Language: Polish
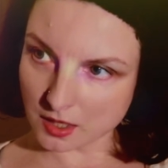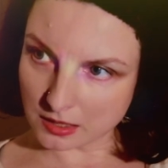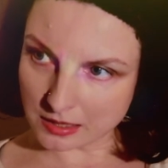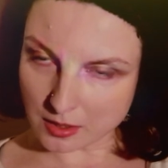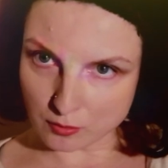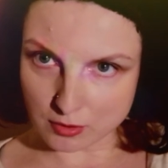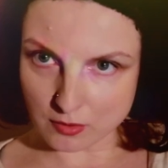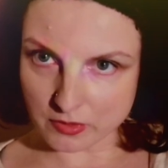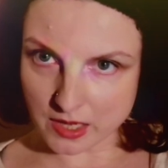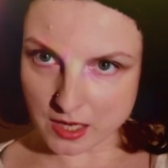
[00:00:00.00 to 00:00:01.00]

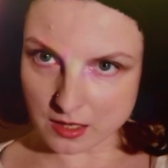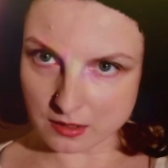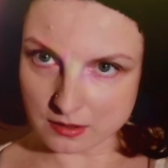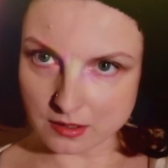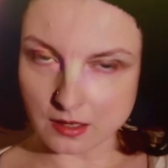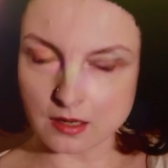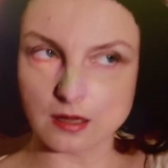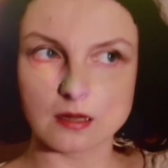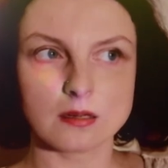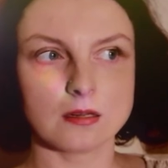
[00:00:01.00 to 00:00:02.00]

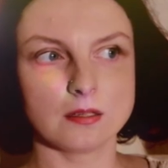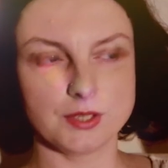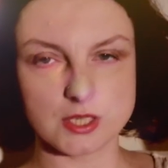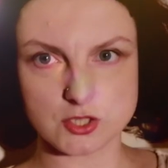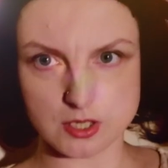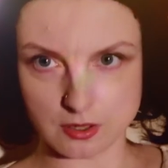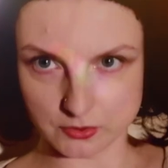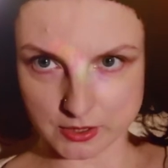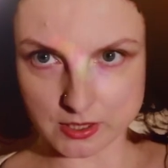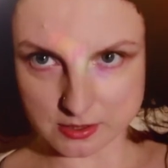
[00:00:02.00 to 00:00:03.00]
neuronalnie jeszcze od
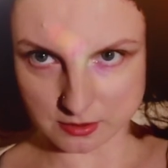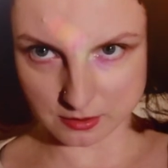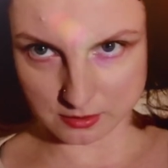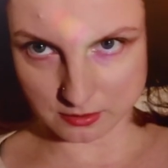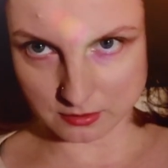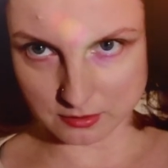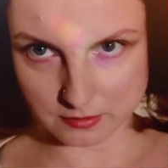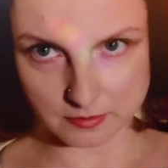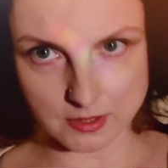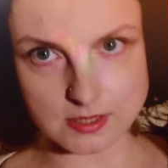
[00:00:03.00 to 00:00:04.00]
nas
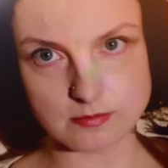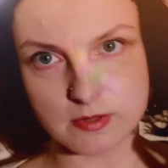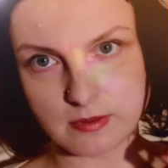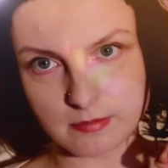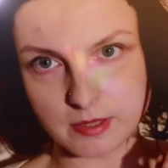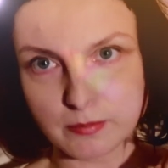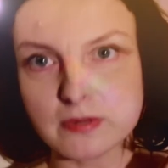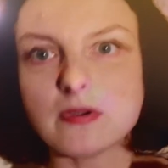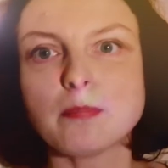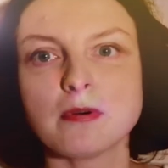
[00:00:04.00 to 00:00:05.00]
inny, więc my mamy jakby
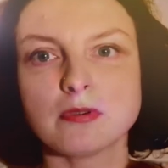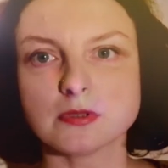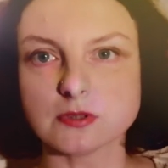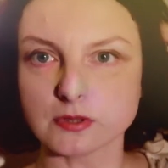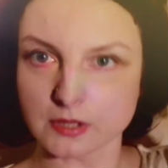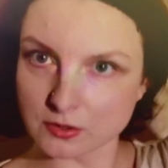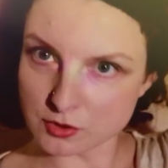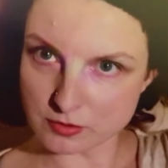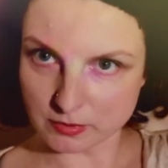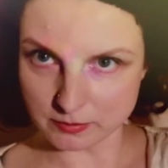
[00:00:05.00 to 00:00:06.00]
dwa powody do tego,
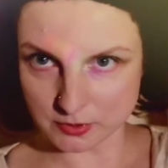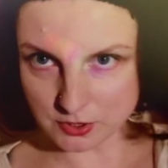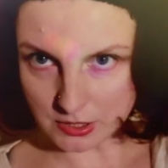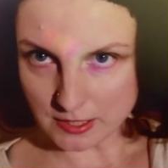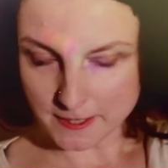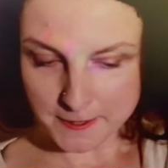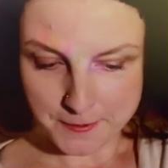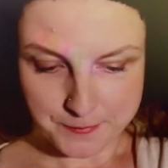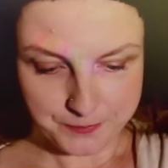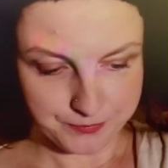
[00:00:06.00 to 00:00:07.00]
żeby być
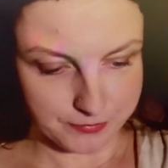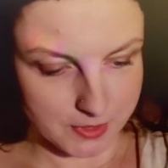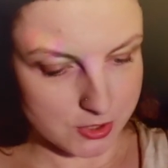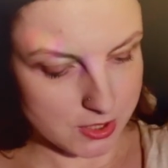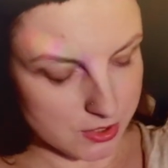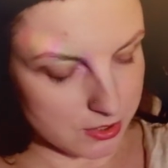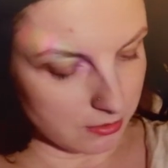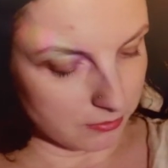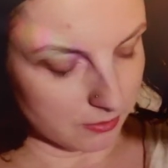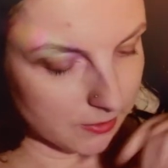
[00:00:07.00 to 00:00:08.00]

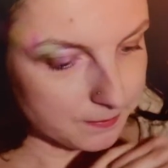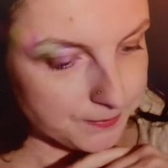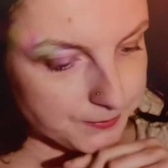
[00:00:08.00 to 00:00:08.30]
nieszczęśliwymi.